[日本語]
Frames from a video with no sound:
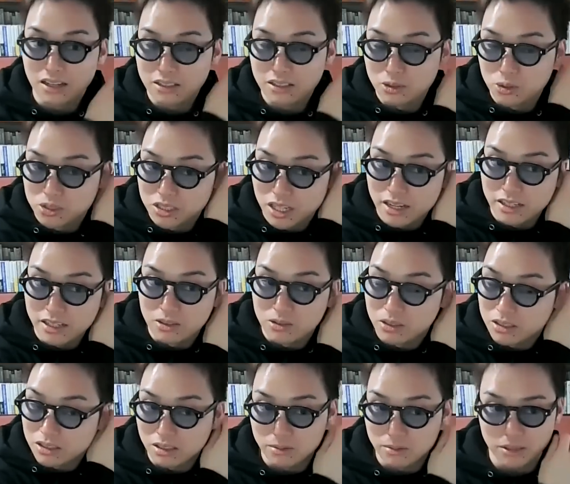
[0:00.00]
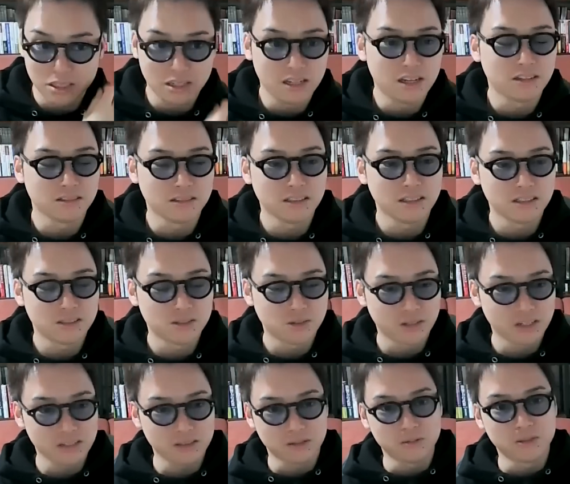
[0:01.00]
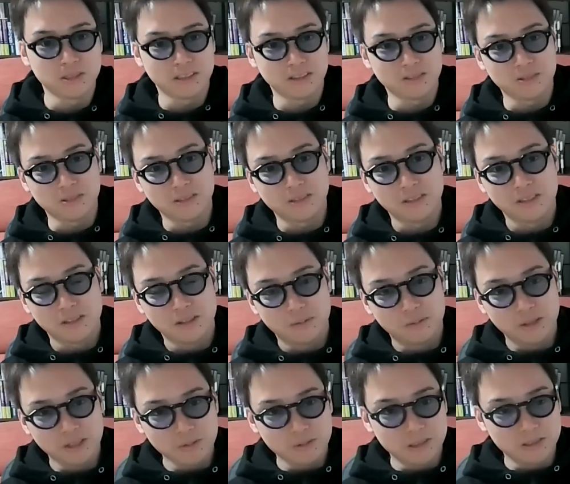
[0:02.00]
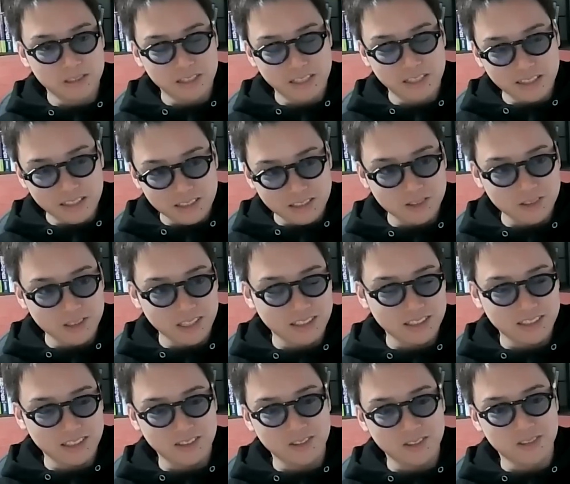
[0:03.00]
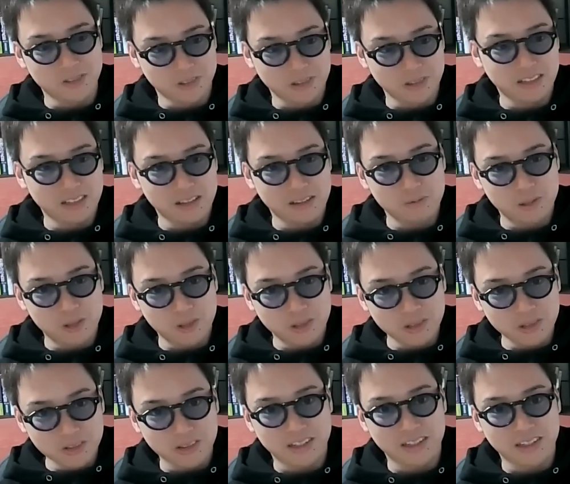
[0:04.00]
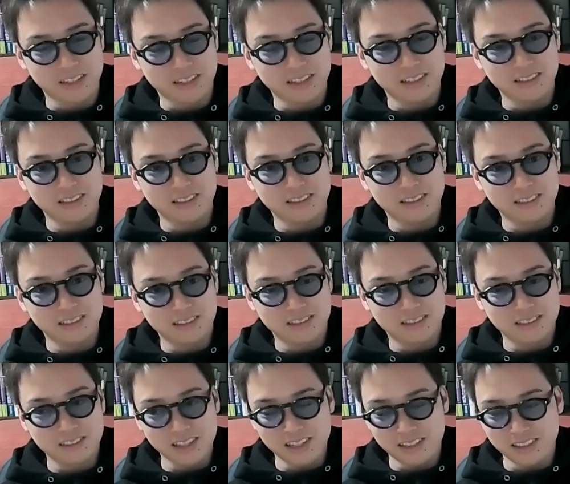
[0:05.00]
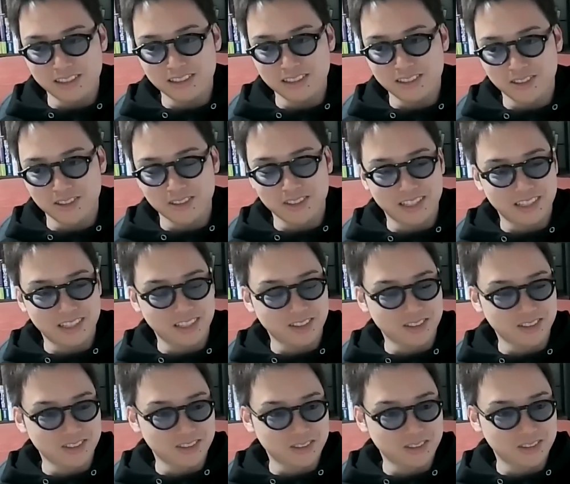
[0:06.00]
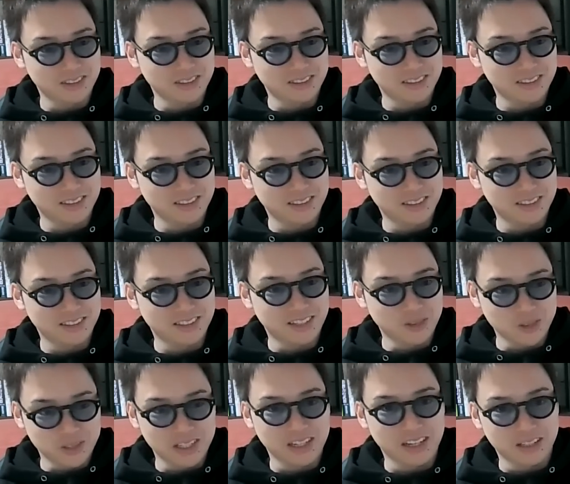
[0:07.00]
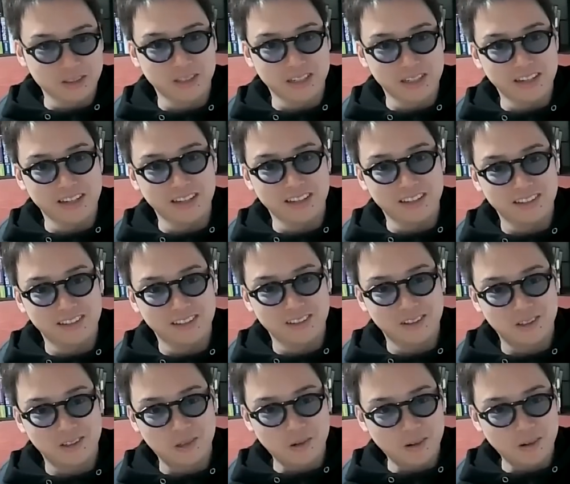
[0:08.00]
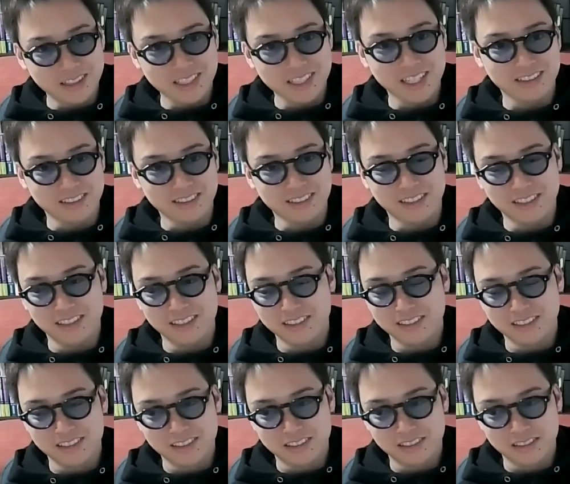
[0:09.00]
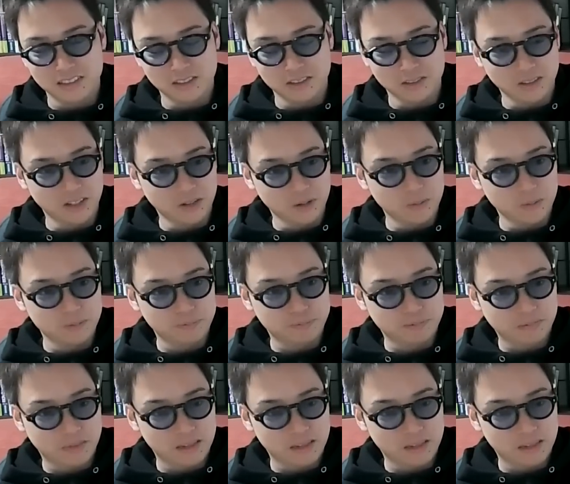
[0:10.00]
か用事が入るとかっていうのも全然あるんで、しょうがないと思うけど、もうでも一回そうやってしてくる人って、もう今度から常にそれをやってくる可能性があるわけで、怖くないですかそんなの。だっ